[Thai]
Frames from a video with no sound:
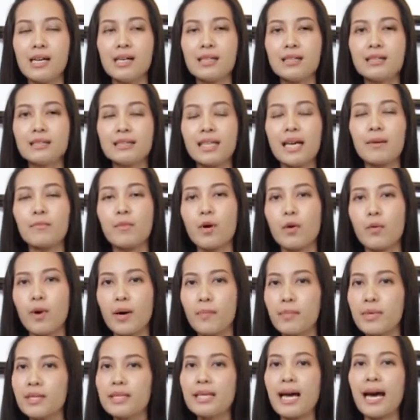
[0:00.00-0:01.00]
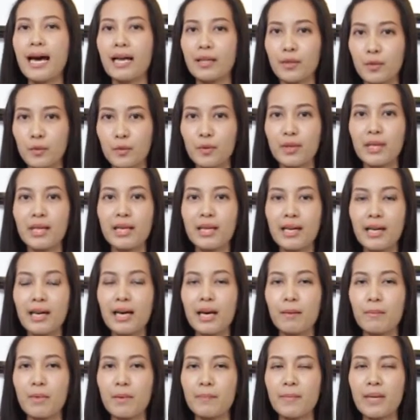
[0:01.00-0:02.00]
คือทรายมองว่าพื้นฐานตรงนี้
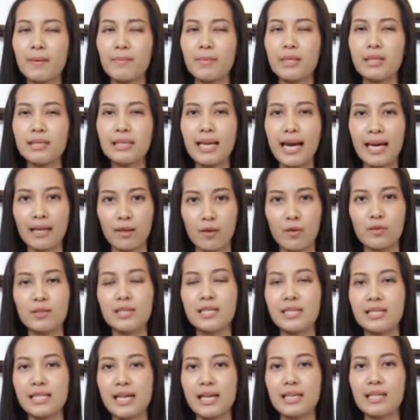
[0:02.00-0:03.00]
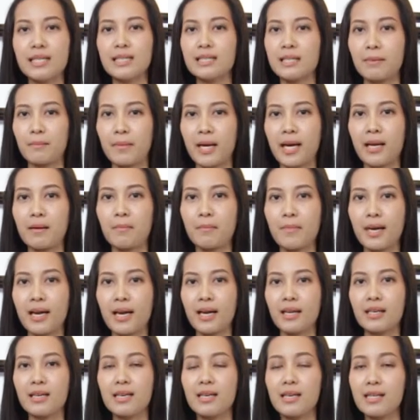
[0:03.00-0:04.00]
ค่ะมันเป็นพื้นฐานของจิตใจที่สำคัญ
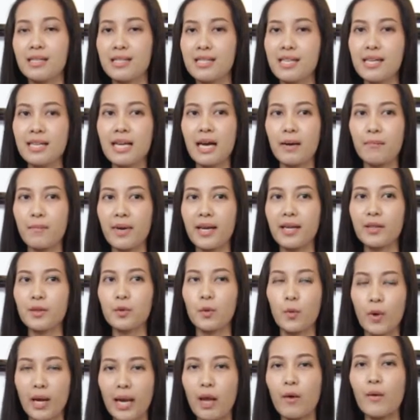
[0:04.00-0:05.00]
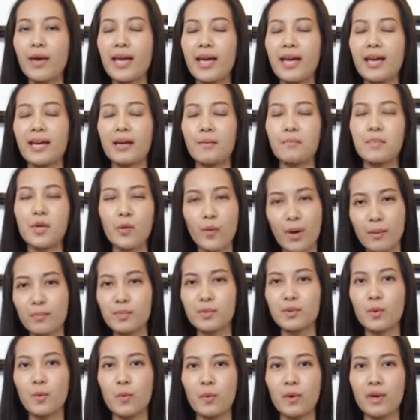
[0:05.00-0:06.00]
มาก ที่จะทำให้ตัวเราเองมีควา
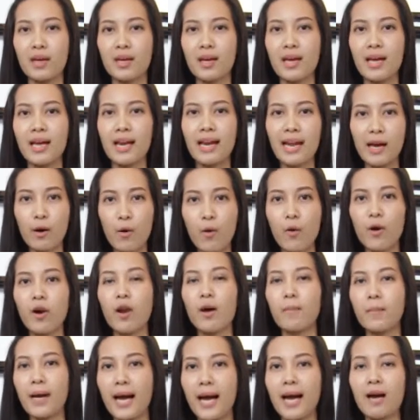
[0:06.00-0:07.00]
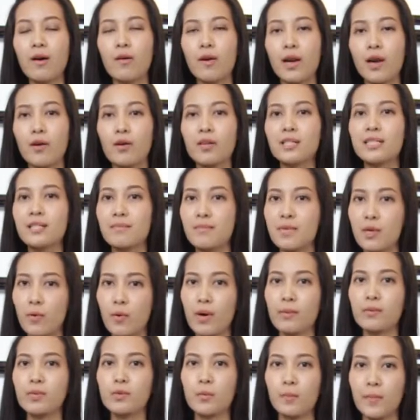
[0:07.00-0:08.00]
มสุขและคนรอบข้างของเราก็จะมี
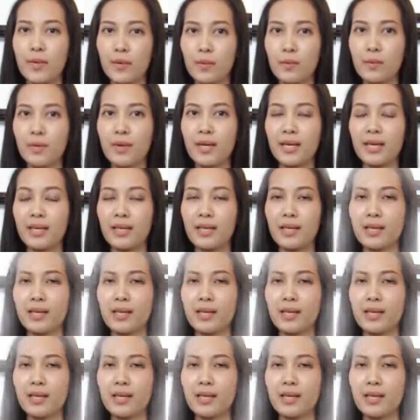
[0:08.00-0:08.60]
ความสุขไปด้วย